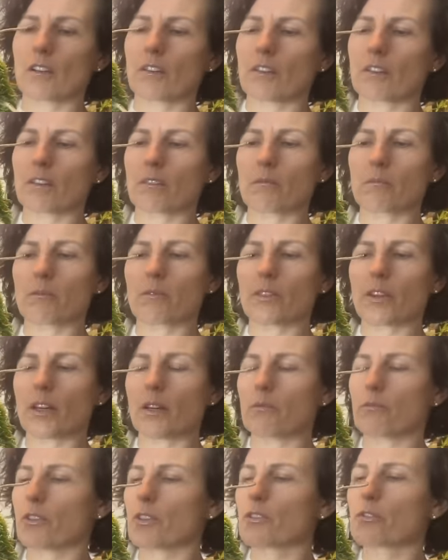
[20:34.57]
ähm,
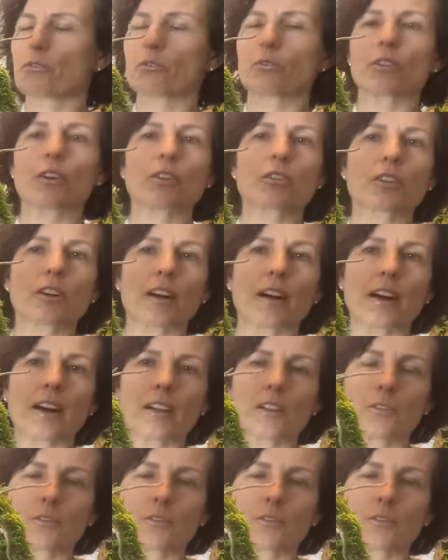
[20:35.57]
einfach so neutral